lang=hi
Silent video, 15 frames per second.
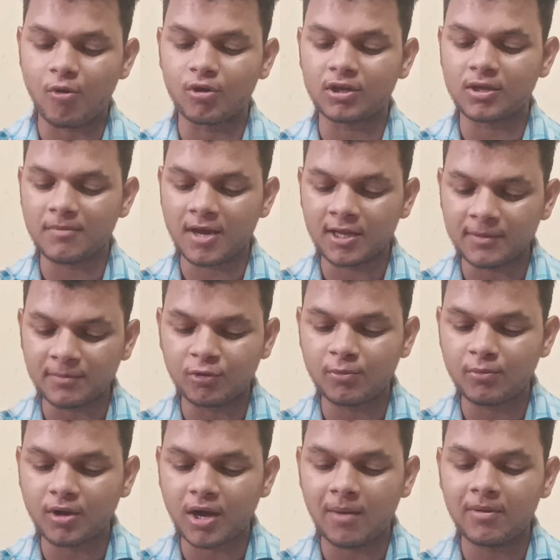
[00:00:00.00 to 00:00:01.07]
बहुत ही महत्वपूर्ण
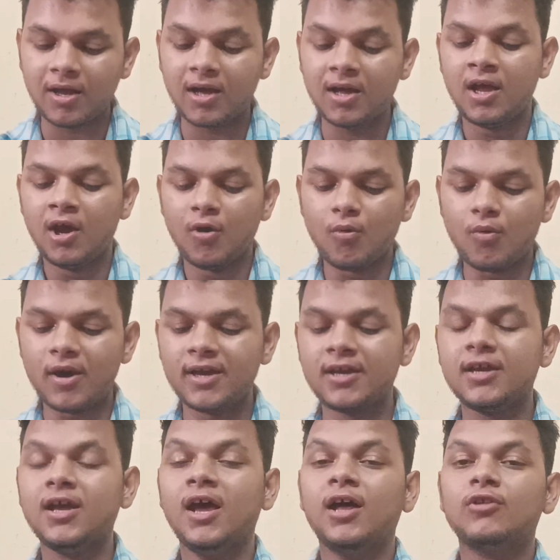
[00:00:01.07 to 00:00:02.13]
मुकाबला
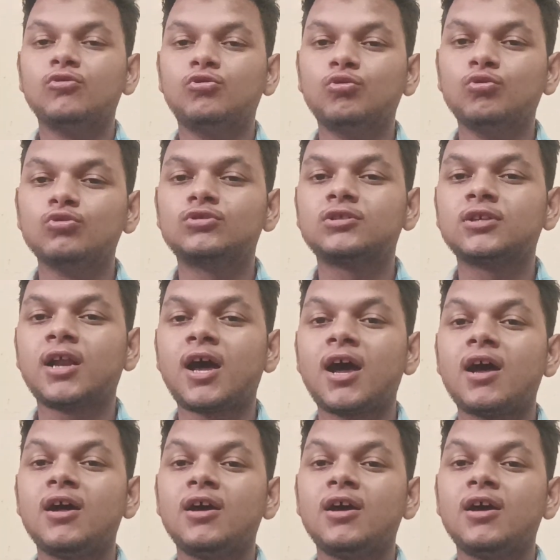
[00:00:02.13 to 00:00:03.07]
वहीं दूसरा